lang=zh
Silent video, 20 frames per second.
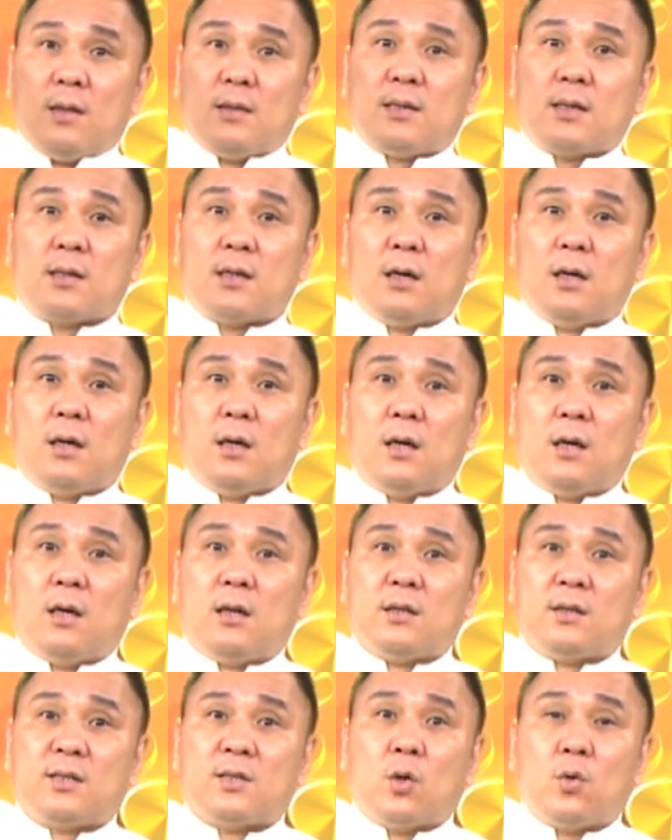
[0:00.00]
这
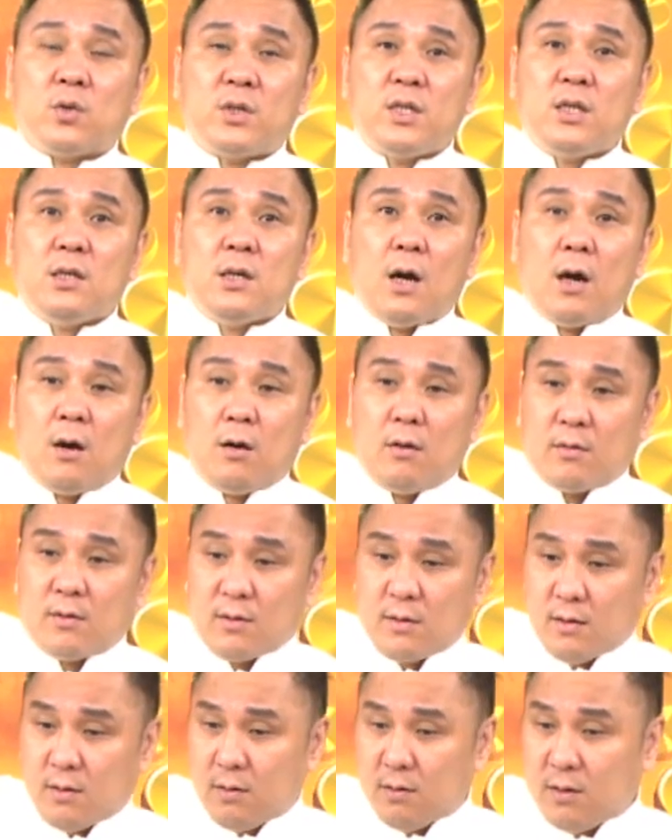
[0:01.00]
个手机哦，
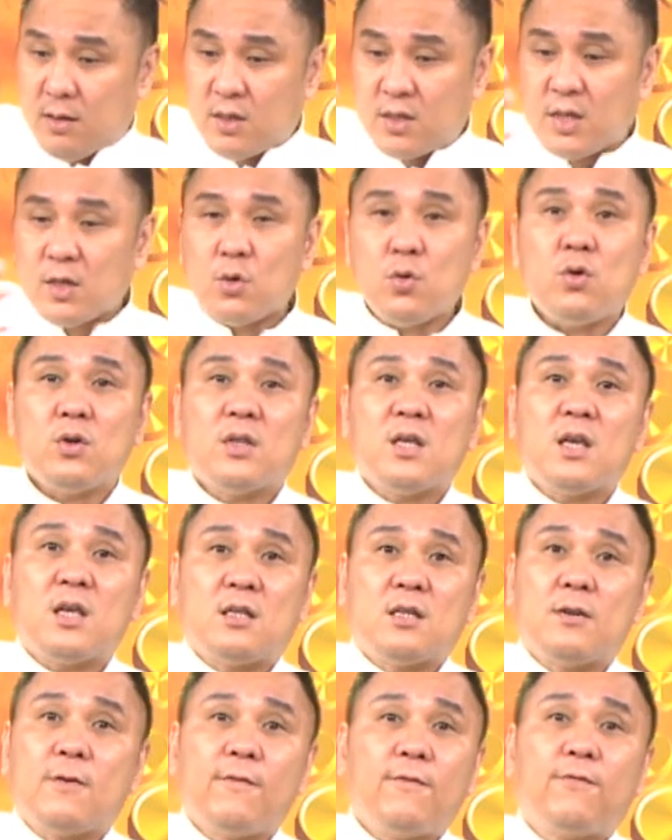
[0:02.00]
已经预定，
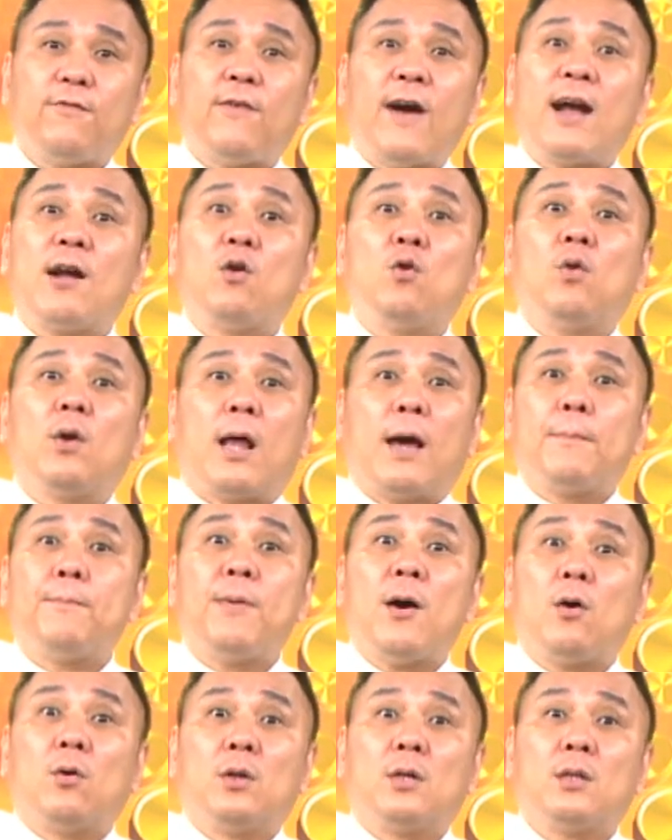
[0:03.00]
已经翻过来
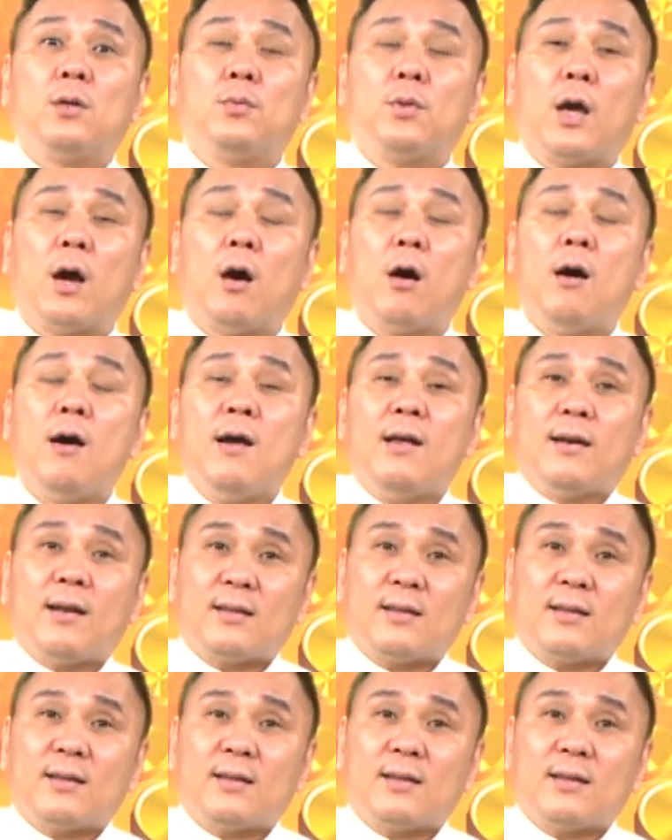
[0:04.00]
爆了，对不对哈？